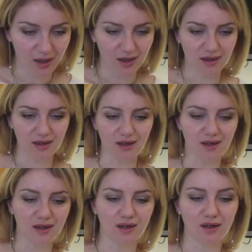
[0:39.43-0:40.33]

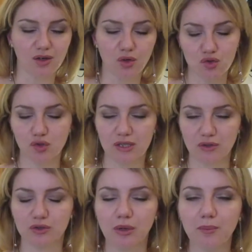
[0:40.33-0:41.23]
Uh, lo sto
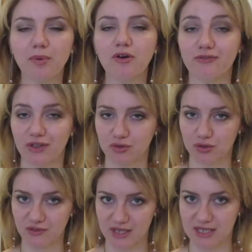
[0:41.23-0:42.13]
usando da un po', ho fatto
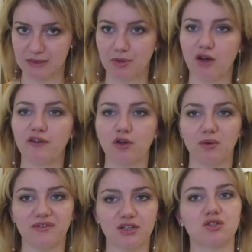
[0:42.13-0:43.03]
diverse prove
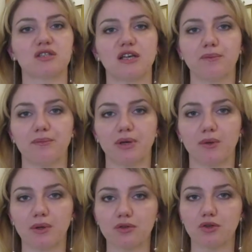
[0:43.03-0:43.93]
come faccio sempre
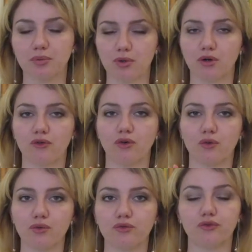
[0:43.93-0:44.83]
quando
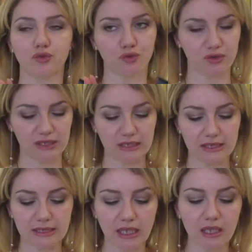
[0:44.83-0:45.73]
provo un
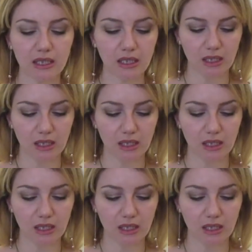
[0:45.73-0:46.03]
fondotinta